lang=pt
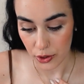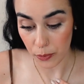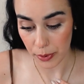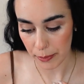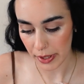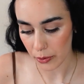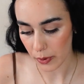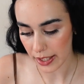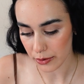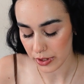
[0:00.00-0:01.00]
no
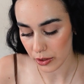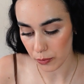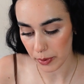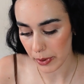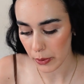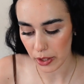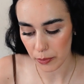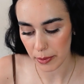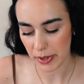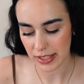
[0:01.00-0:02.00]
primeiro ano. Então, no primeiro ano,
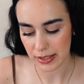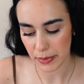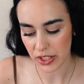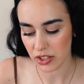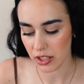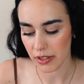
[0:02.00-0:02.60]
no primeiro semestre,